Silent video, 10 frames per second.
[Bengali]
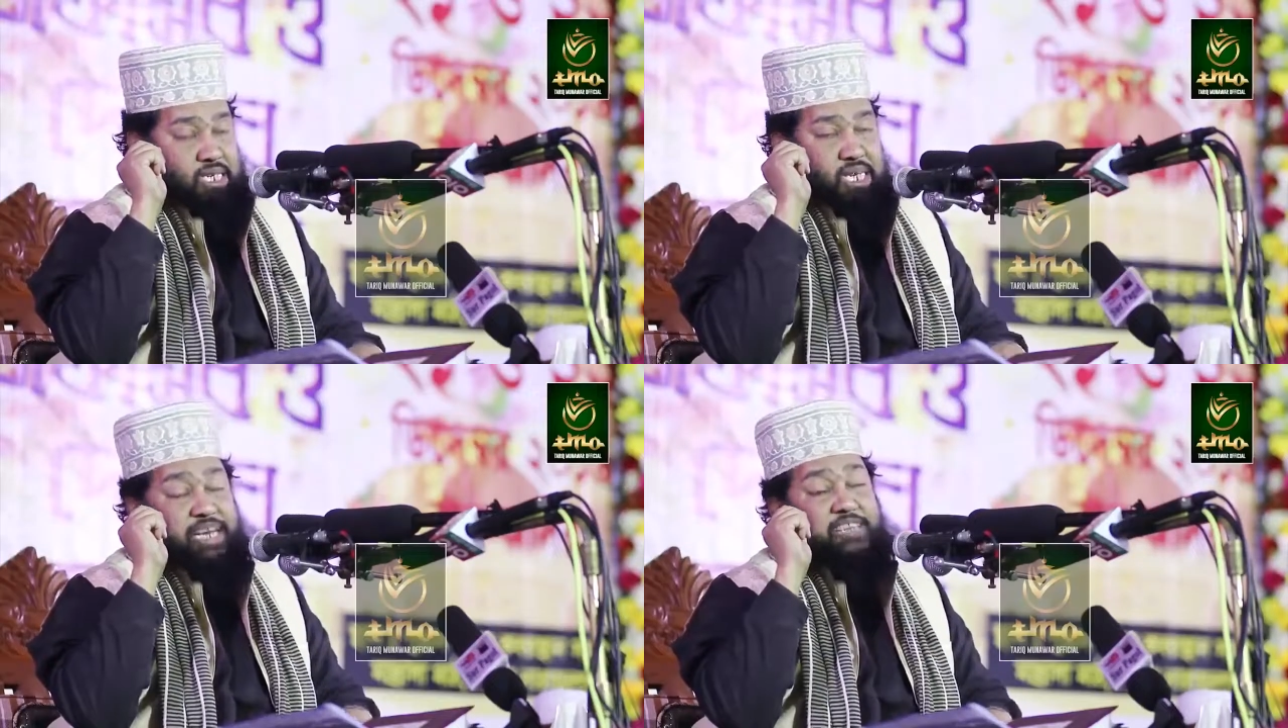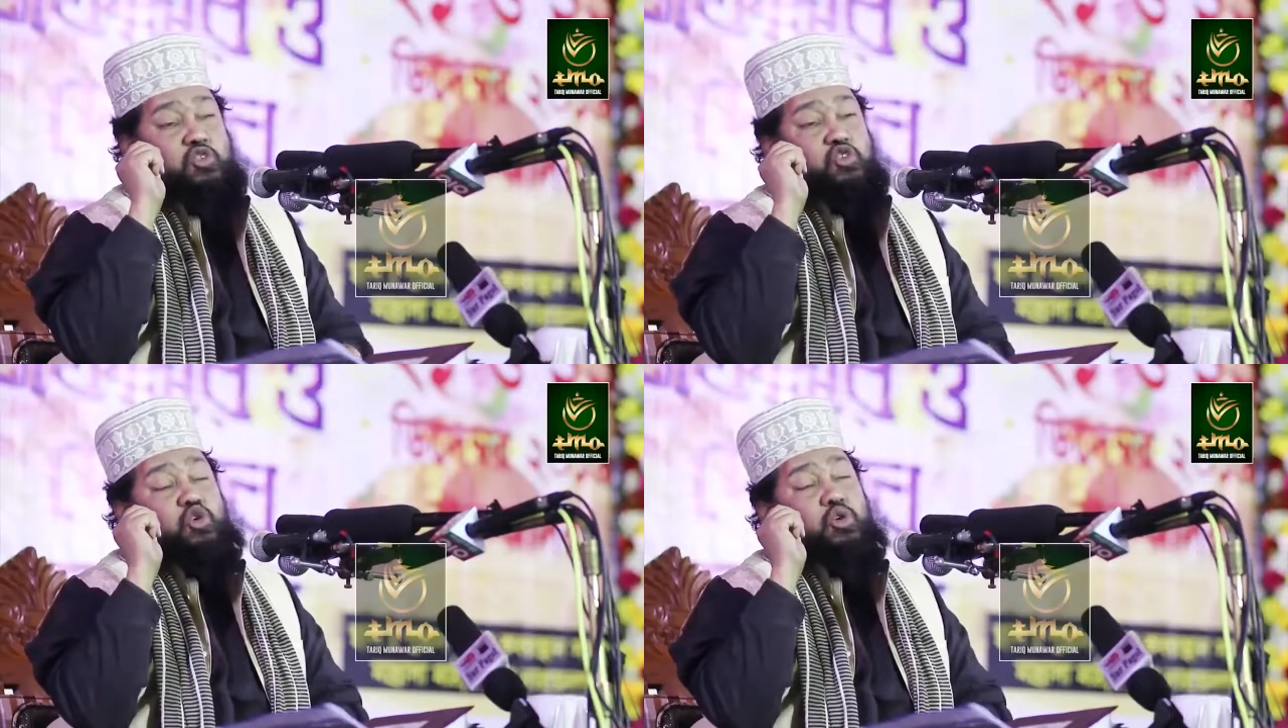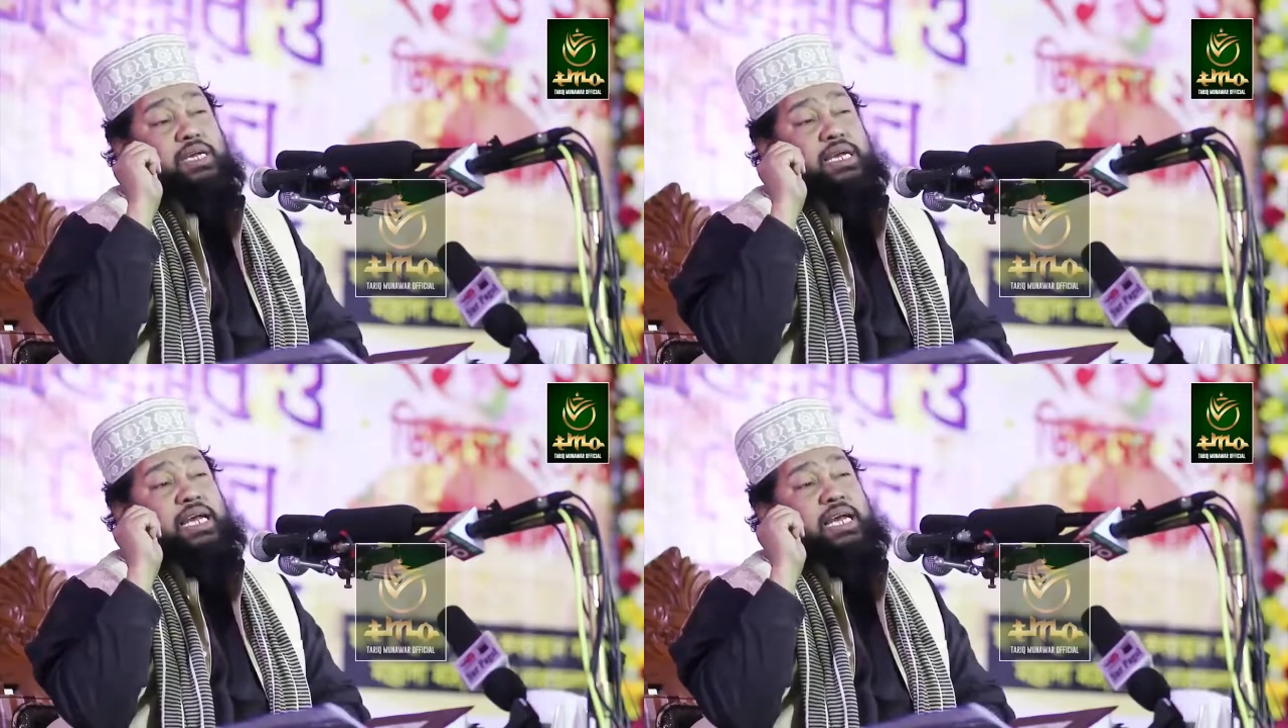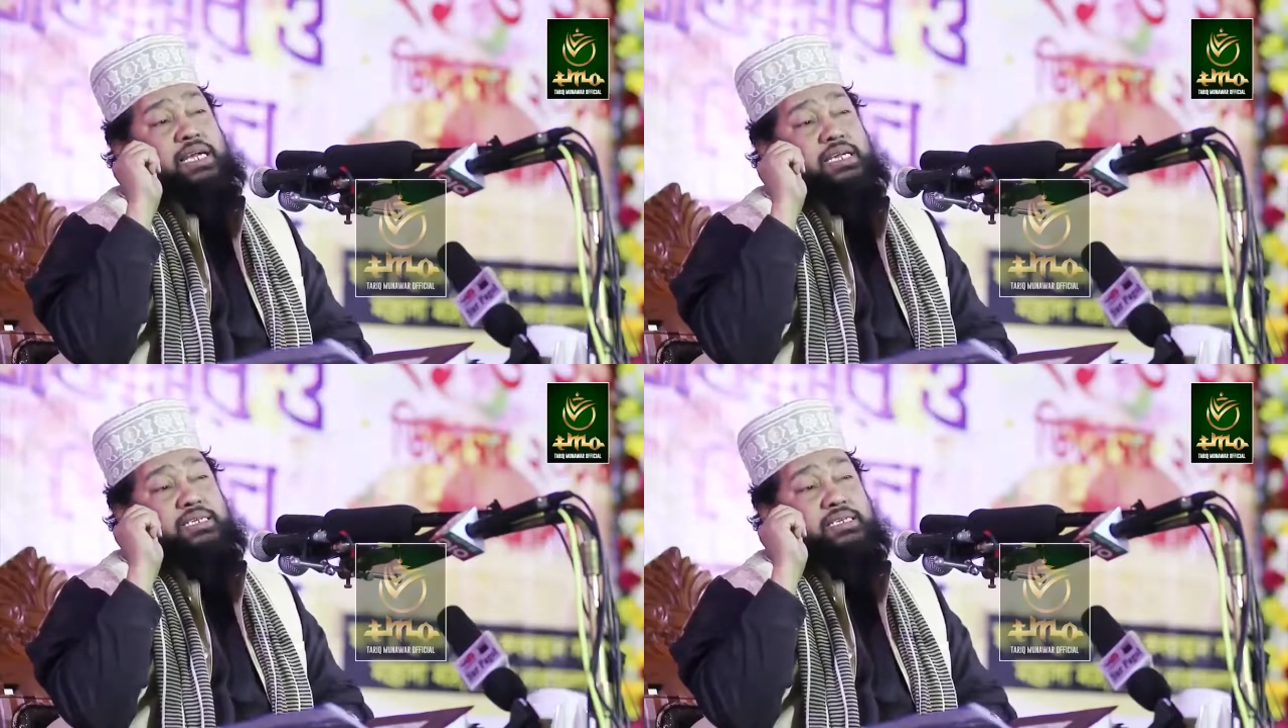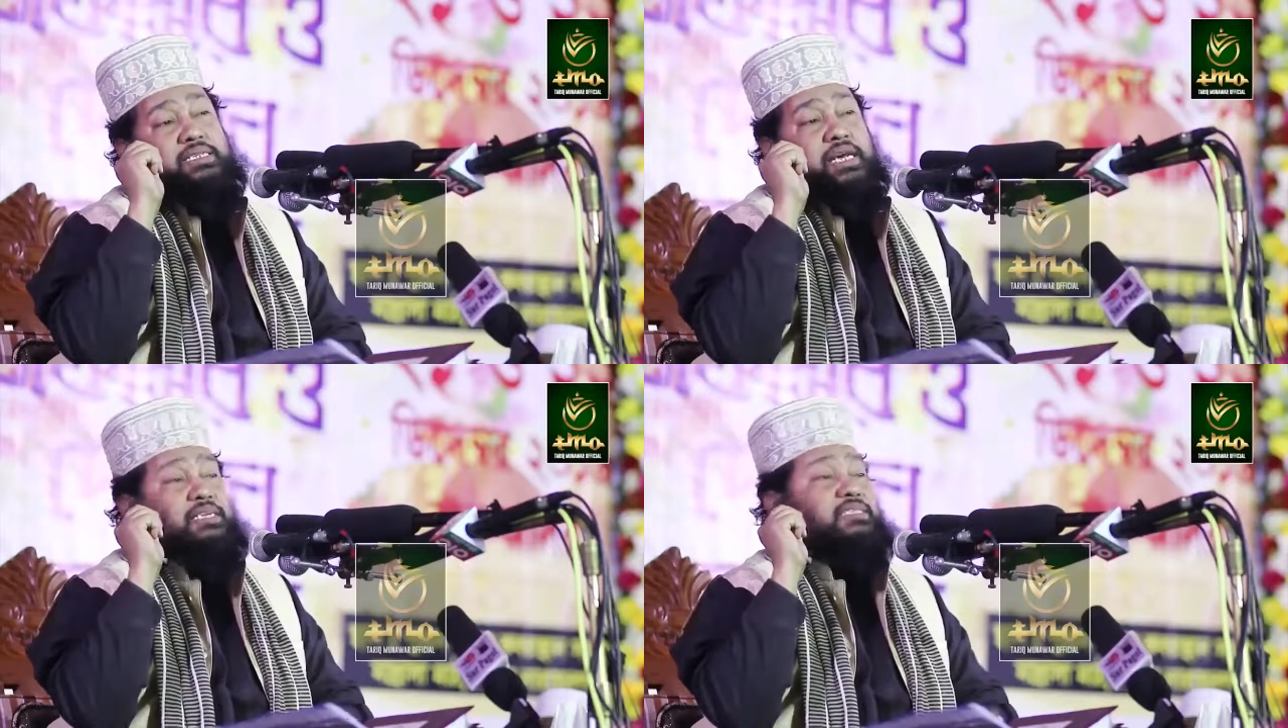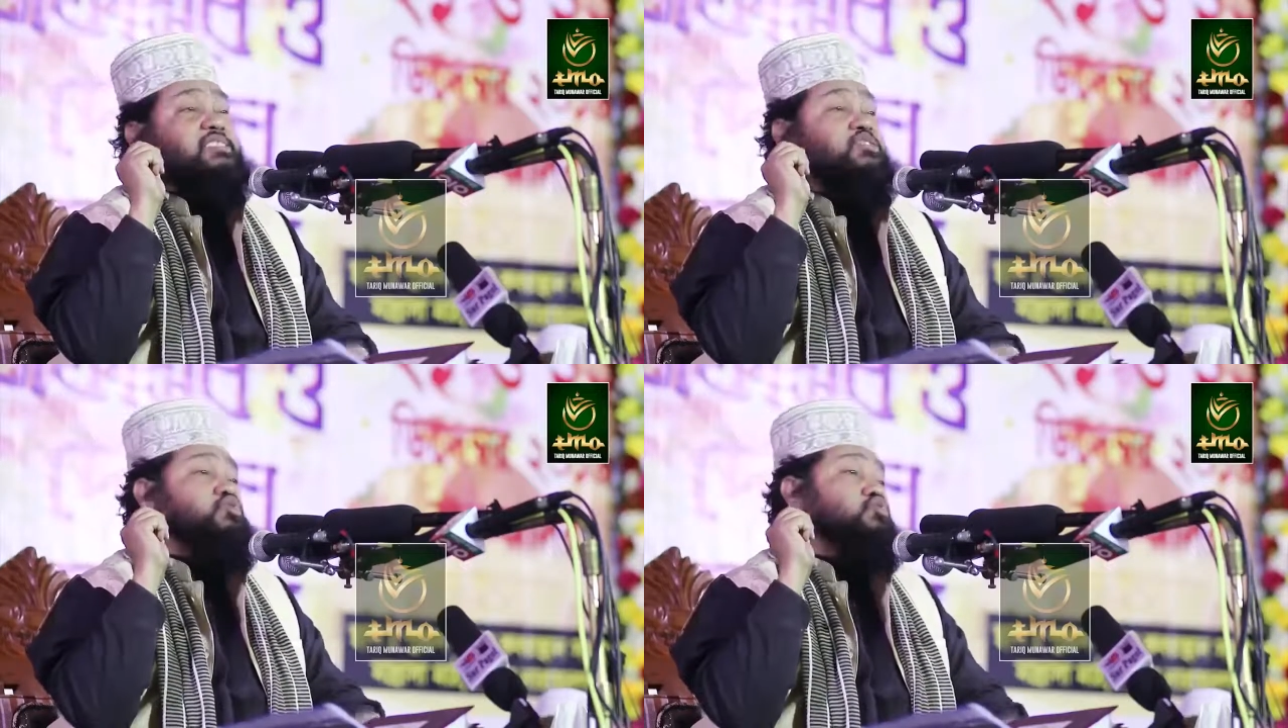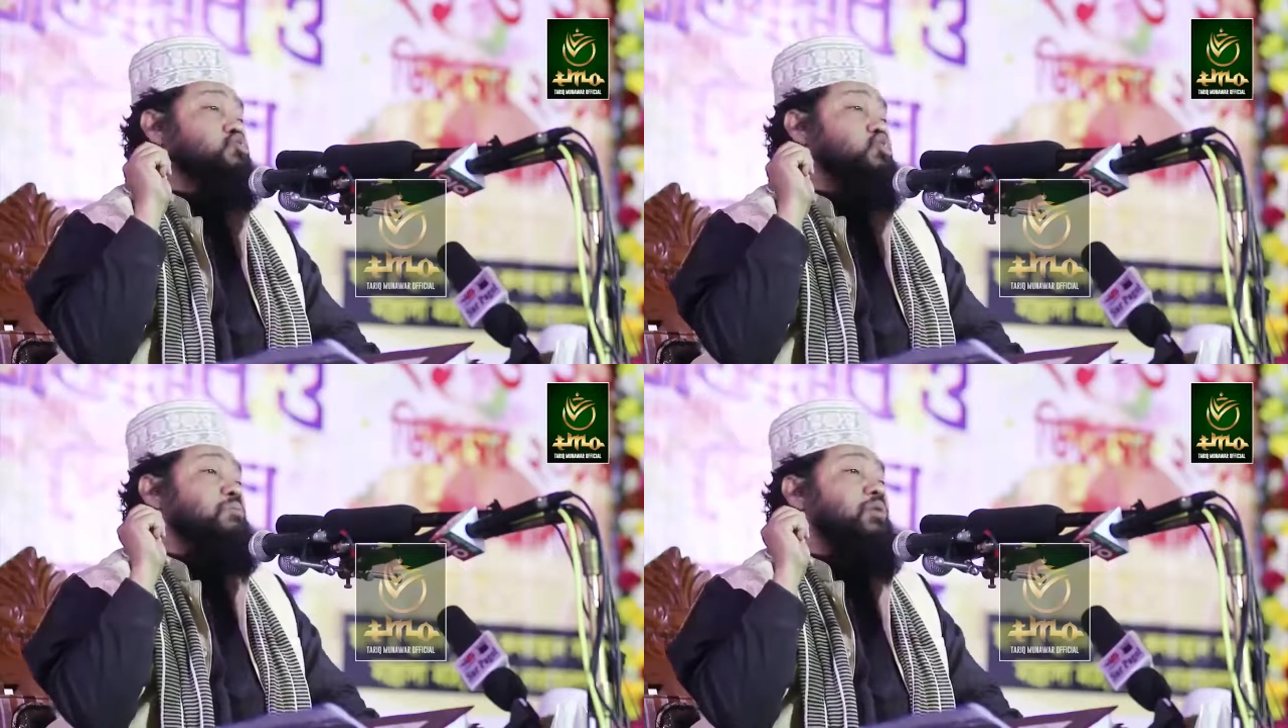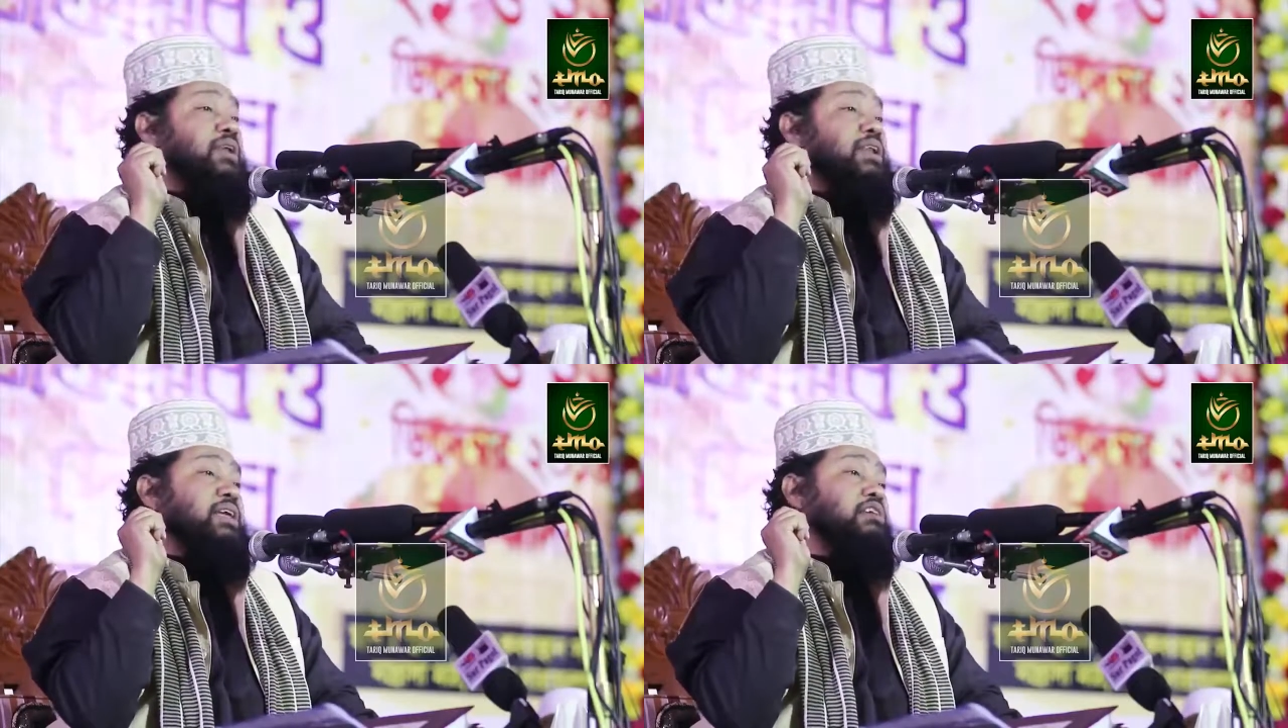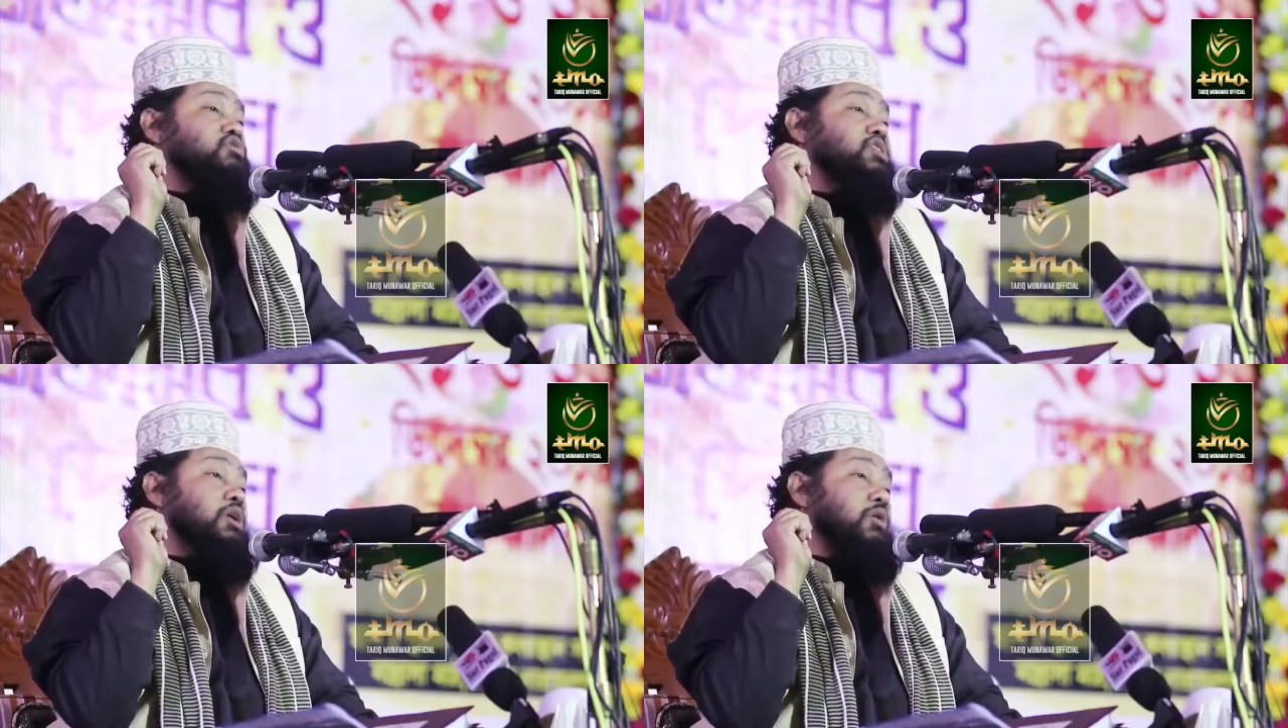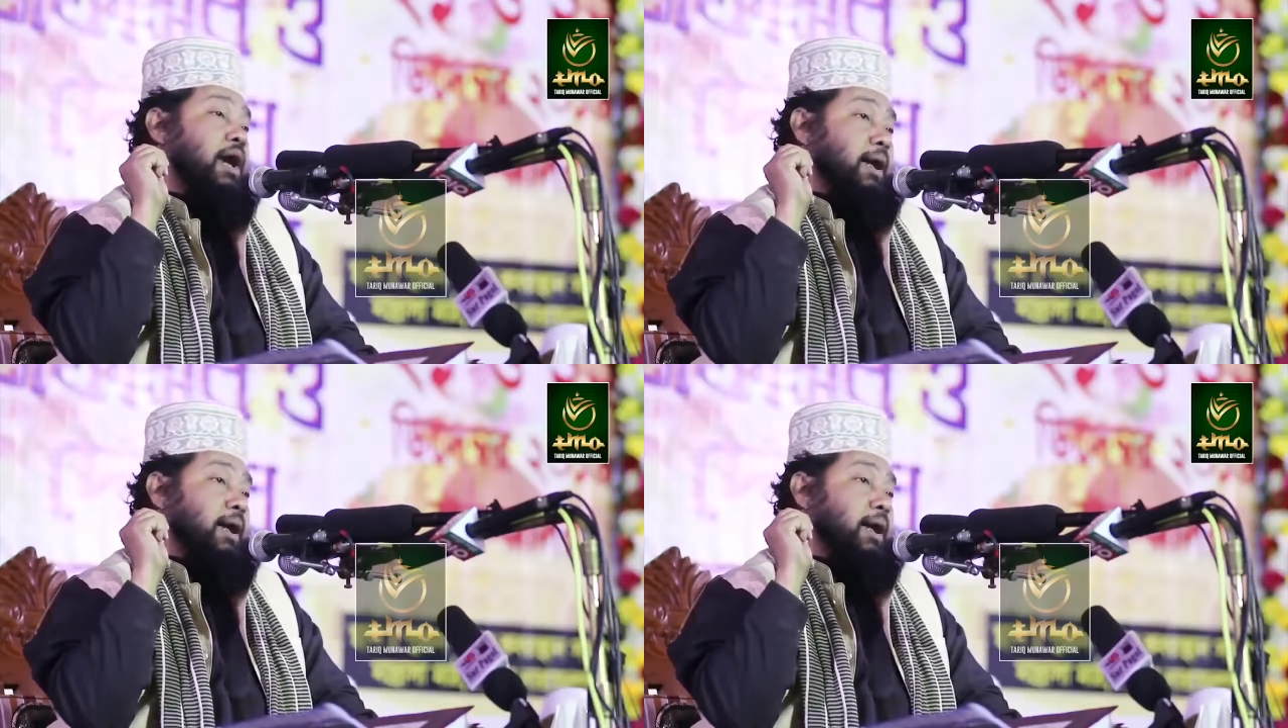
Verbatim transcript: ষাট দশকে তার চেয়ে সুন্দরী মডেল কেউ ছিল